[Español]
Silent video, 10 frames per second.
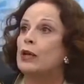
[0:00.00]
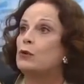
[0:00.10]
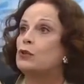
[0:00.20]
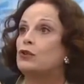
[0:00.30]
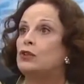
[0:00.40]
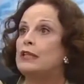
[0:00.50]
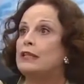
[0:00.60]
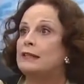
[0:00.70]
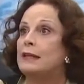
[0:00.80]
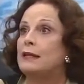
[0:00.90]
ya cuando
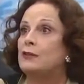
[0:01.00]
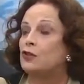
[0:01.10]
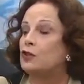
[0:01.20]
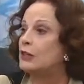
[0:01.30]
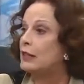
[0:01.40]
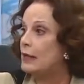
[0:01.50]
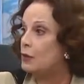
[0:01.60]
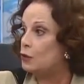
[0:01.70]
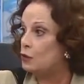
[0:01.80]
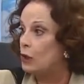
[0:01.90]
tiene seis o siete
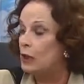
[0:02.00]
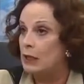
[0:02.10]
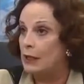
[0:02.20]
años,